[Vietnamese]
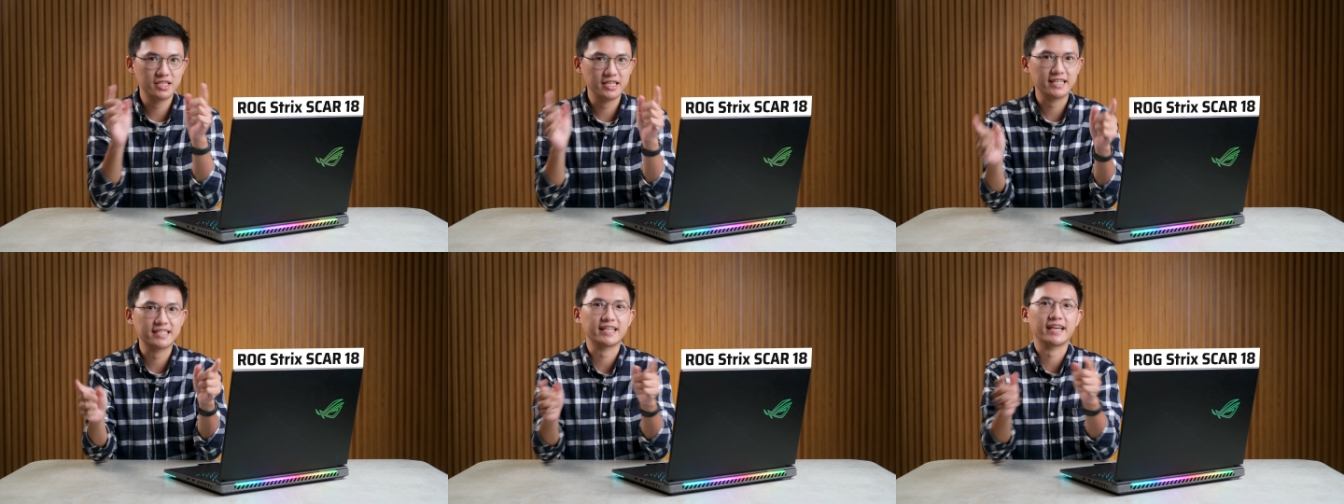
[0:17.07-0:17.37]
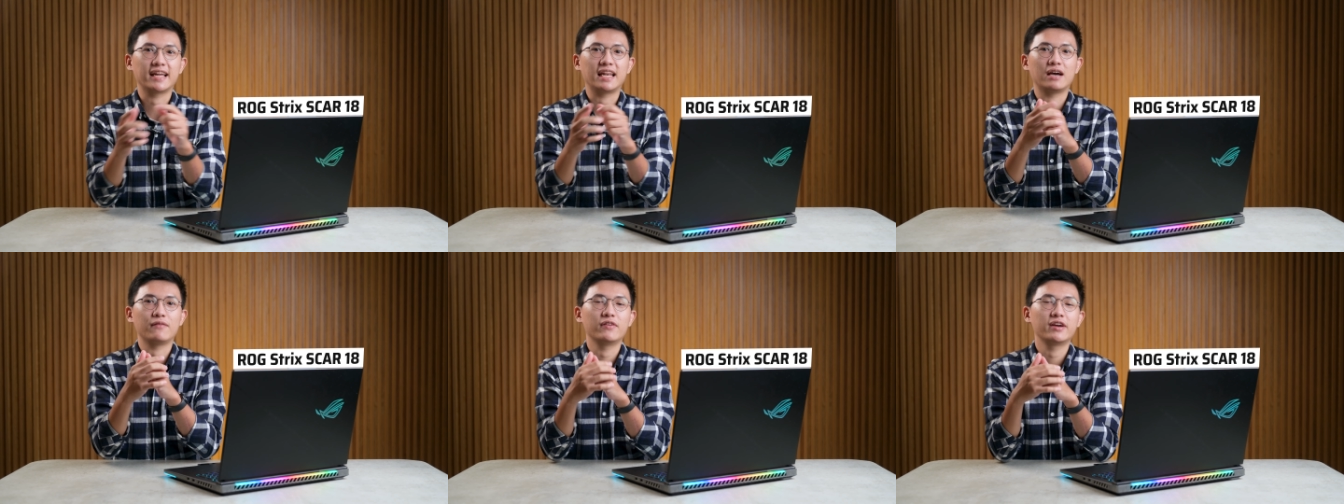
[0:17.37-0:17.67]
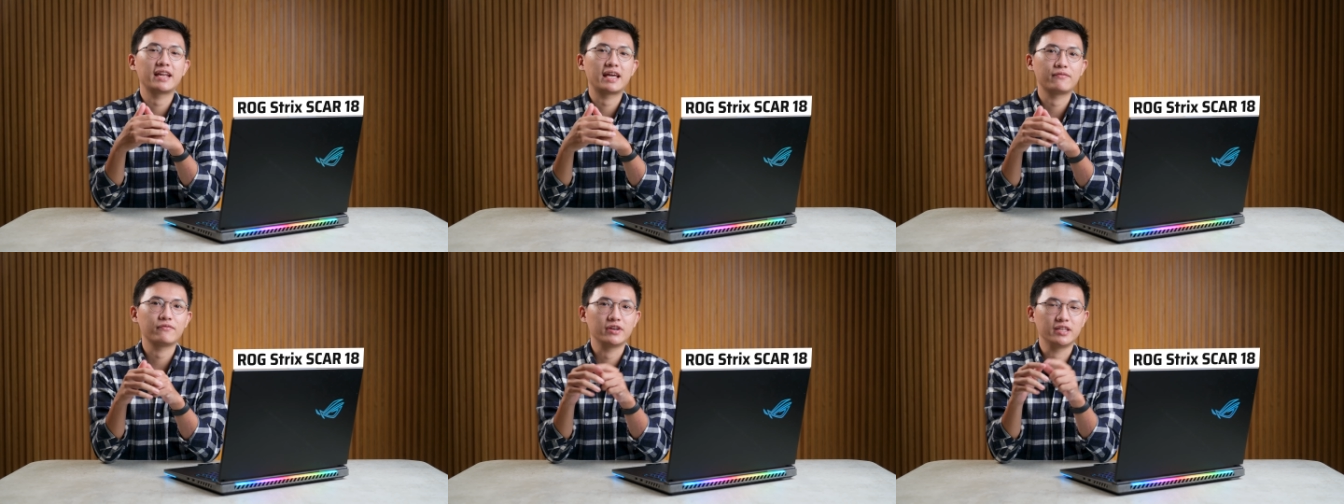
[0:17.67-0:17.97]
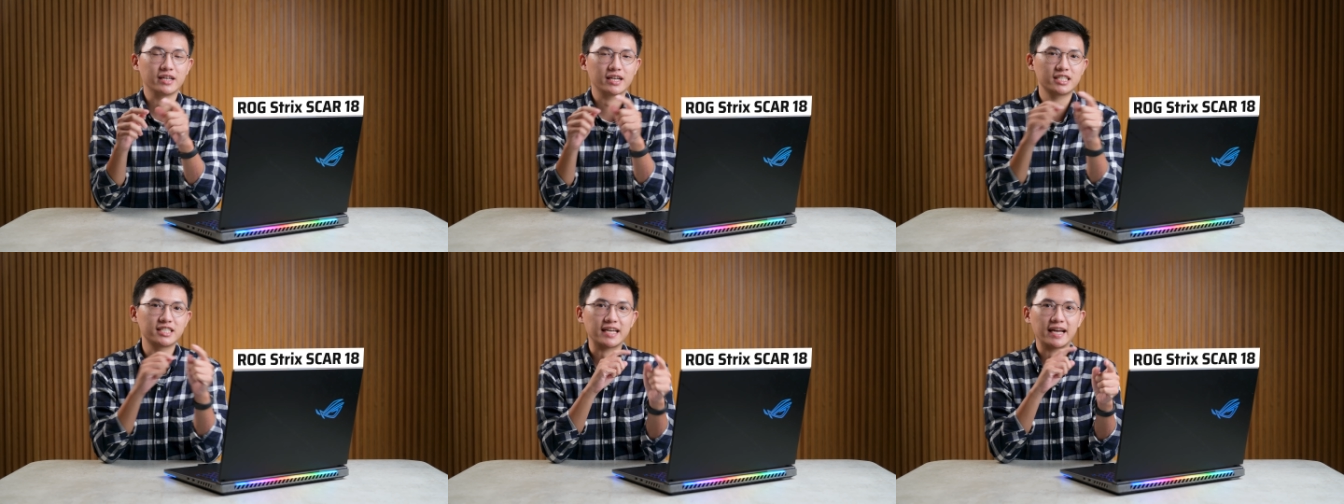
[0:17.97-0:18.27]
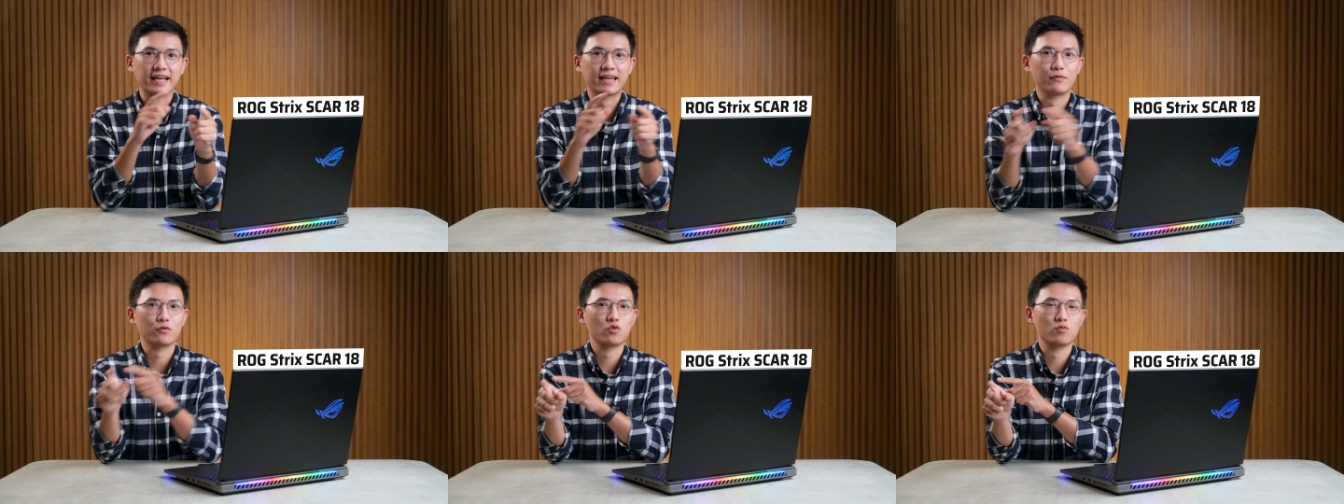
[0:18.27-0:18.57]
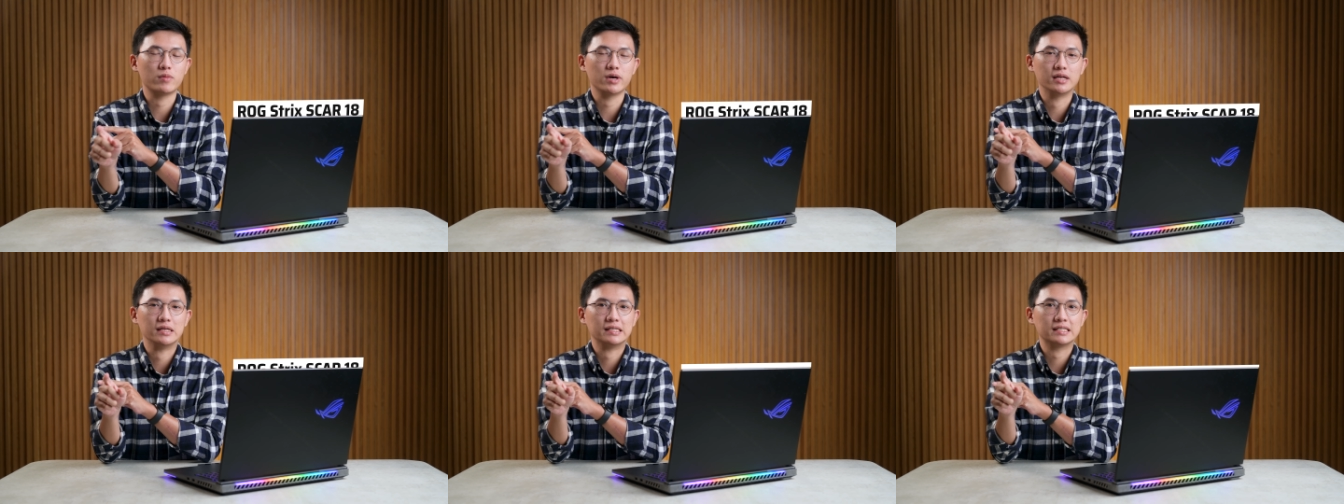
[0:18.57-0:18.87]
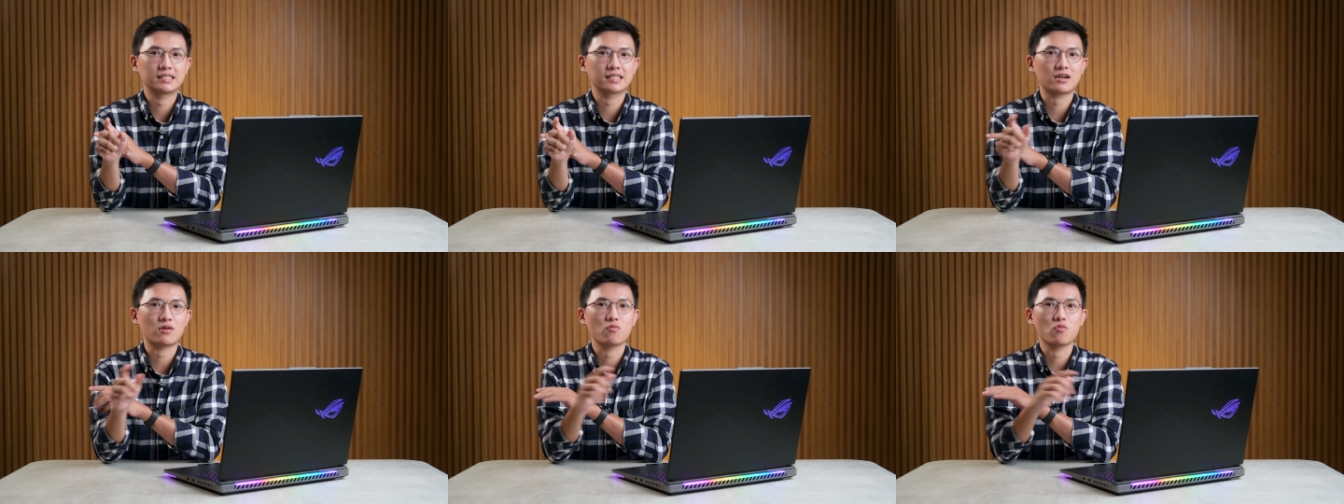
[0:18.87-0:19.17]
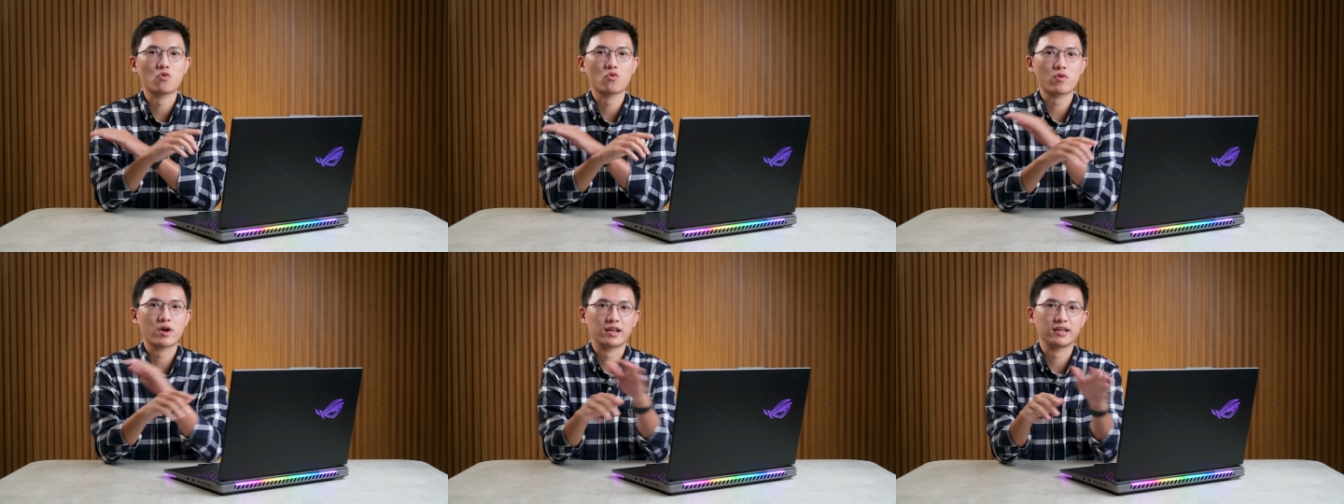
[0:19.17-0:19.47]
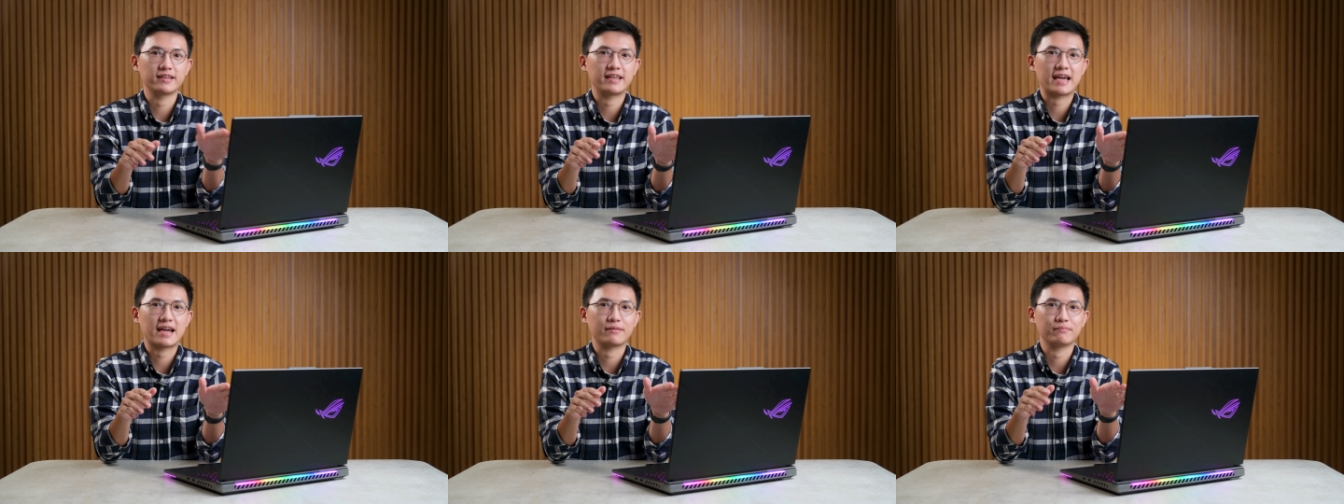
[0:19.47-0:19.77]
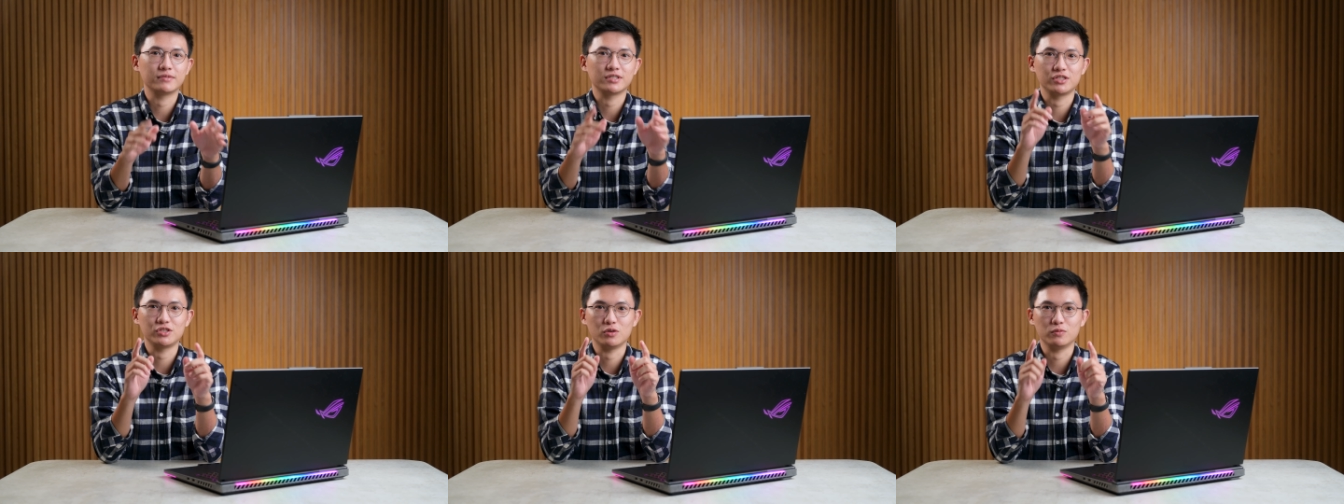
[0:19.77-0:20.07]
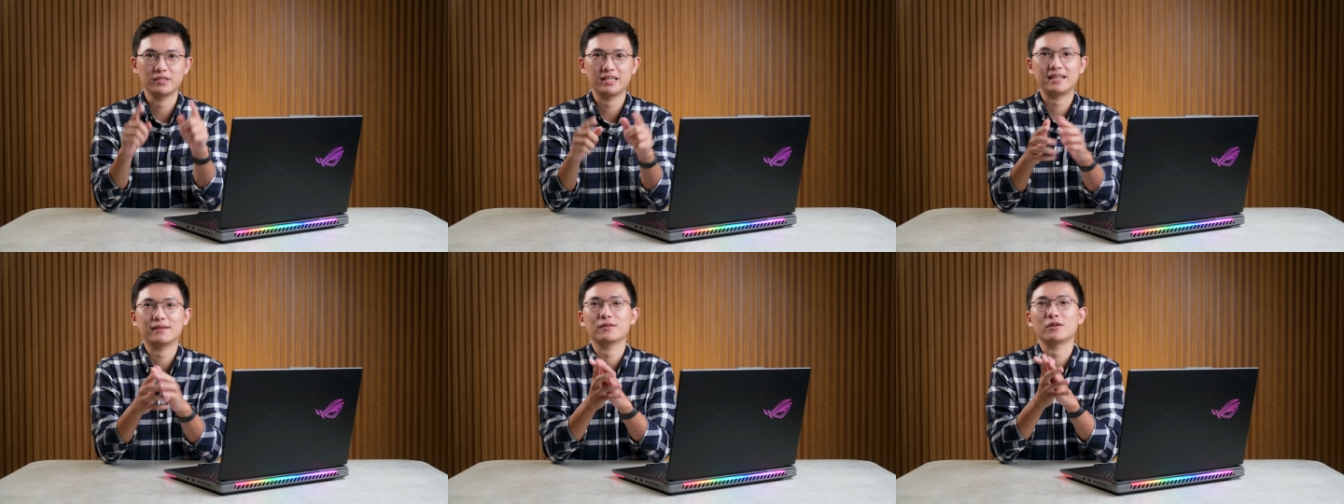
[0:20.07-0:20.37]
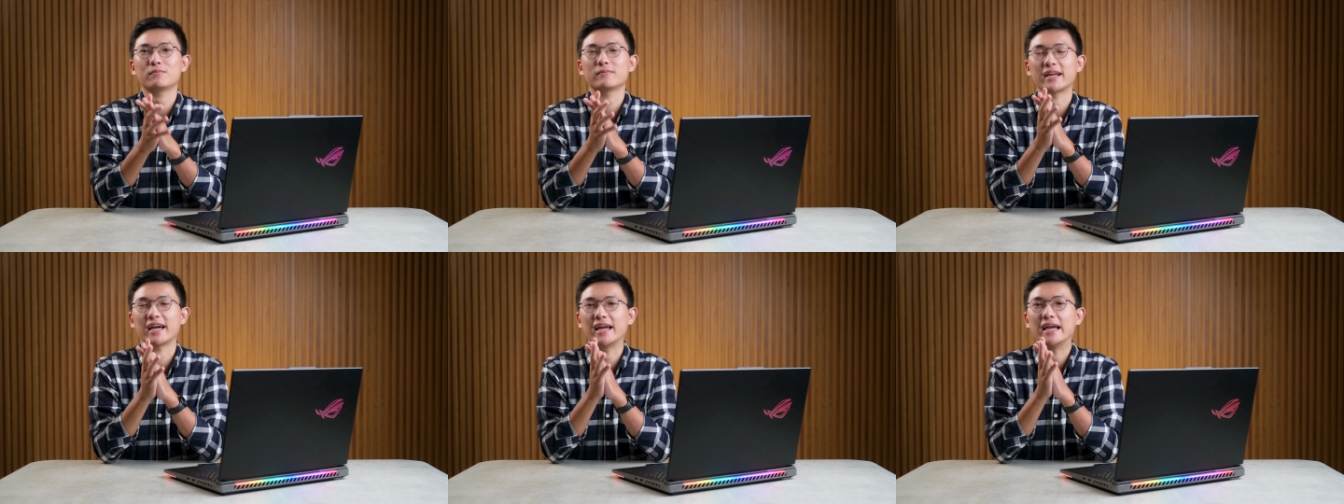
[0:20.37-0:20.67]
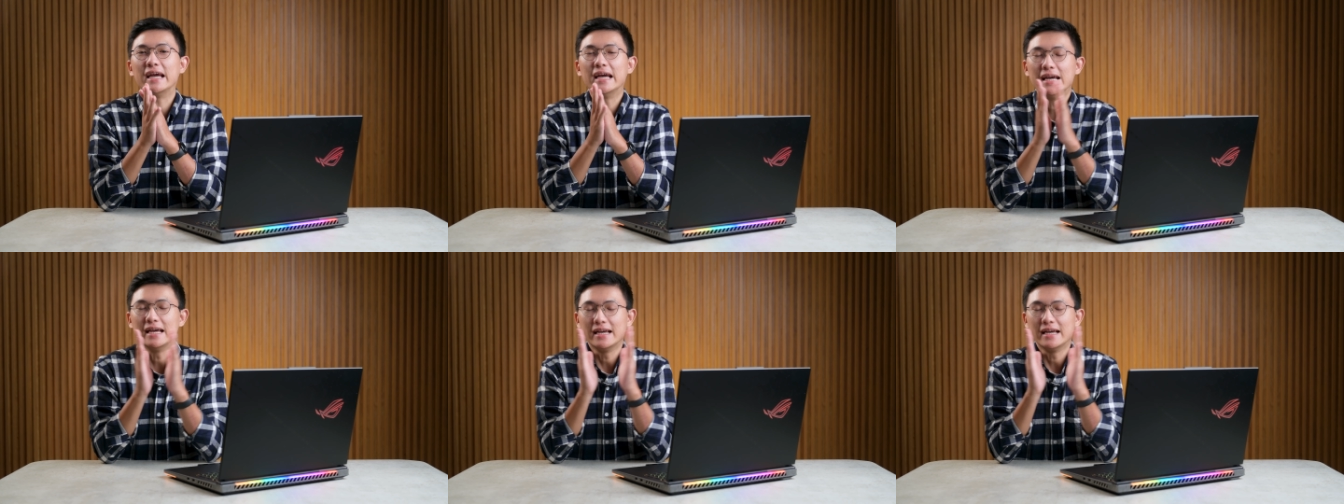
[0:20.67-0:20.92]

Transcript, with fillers: chia sẻ lại với anh em về những cái trải nghiệm của mình sau một khoảng thời gian mình sử dụng chiếc laptop này